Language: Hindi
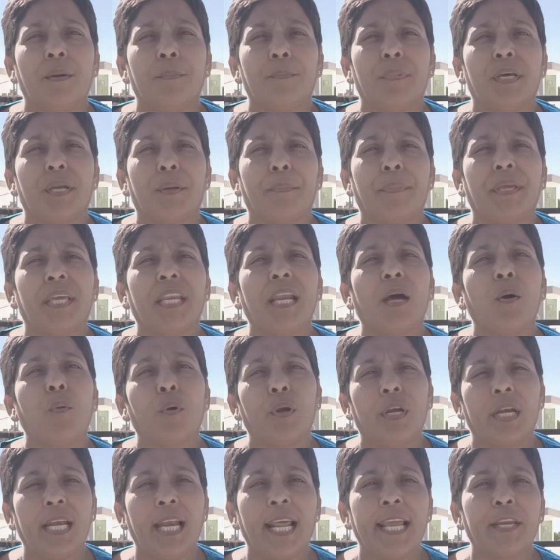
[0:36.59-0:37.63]
पर मेरा
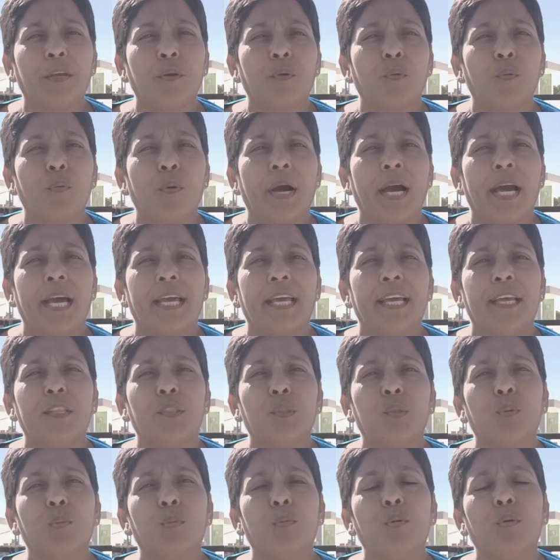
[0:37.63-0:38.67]
ऑनलाइन हुआ है
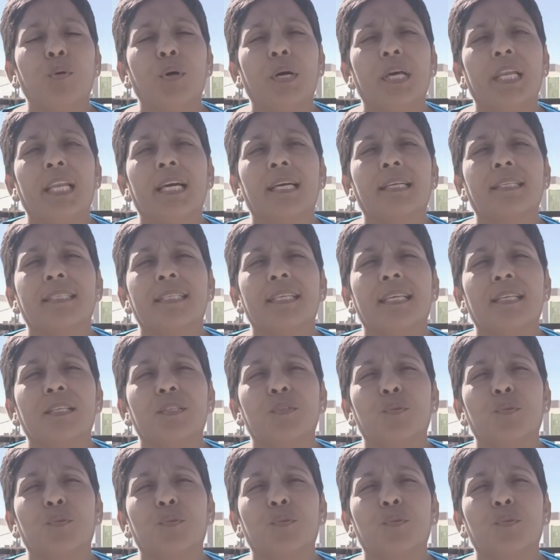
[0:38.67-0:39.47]
तो वो अलग से